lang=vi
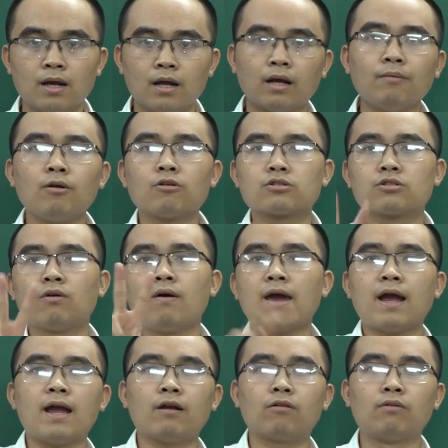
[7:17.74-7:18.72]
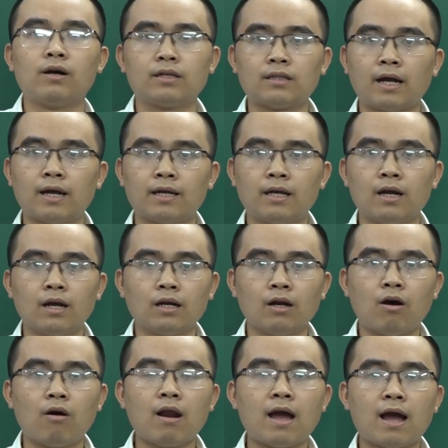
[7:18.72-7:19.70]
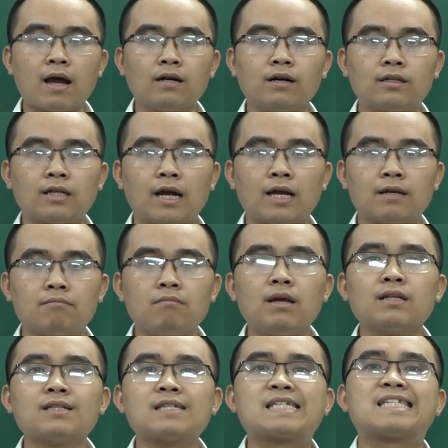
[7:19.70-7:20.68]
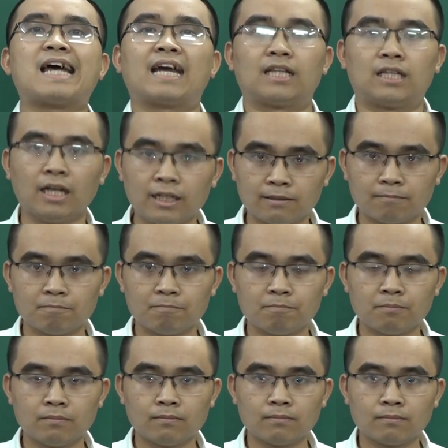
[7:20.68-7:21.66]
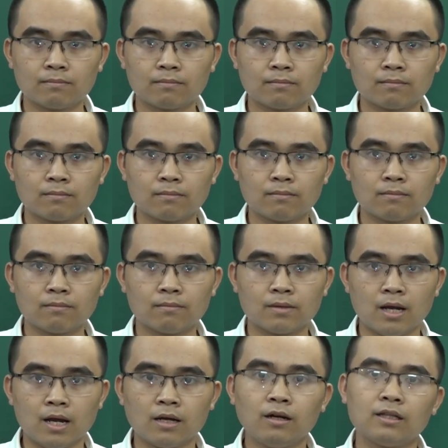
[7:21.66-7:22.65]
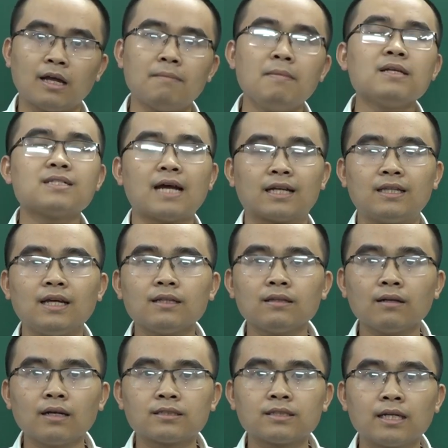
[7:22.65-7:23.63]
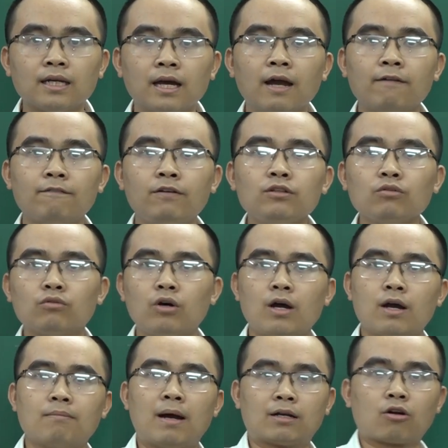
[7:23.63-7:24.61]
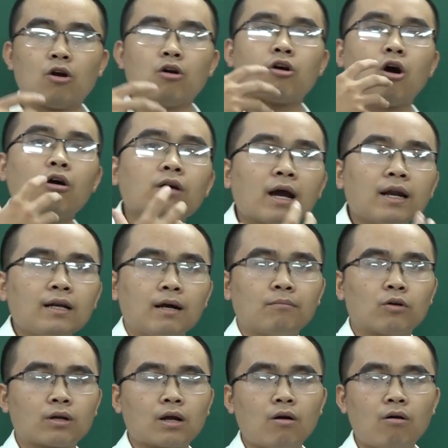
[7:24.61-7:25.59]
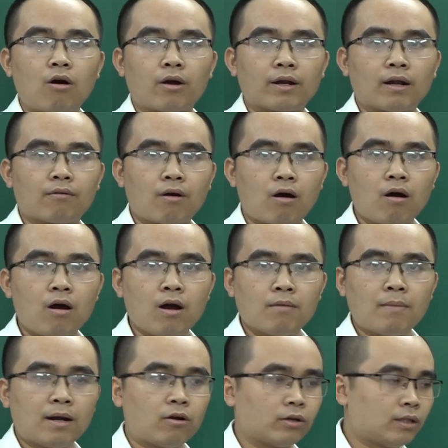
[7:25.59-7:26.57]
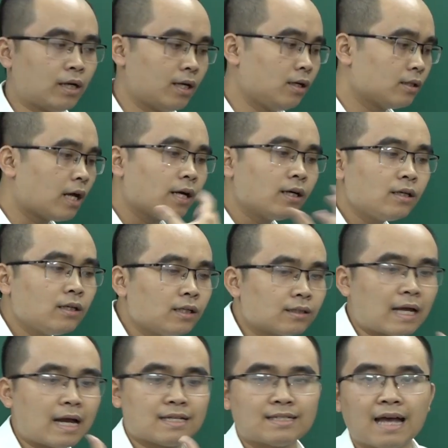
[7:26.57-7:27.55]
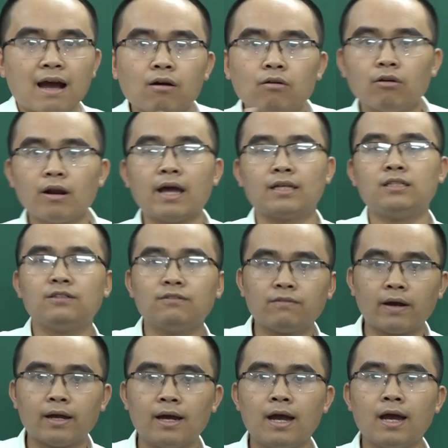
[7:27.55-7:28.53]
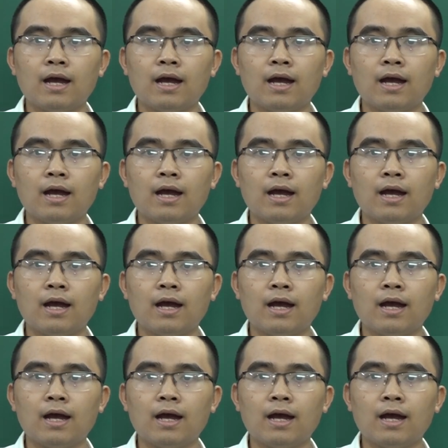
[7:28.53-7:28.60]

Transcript: Cấp độ số hai của người thầy đó là người thầy biết giải thích. Người thầy biết giải thích tức là gì? Ví dụ bạn có khó khăn ở một câu hỏi nào đó, bạn hỏi thầy ơi, thầy ơi tại sao nó lại như vậy?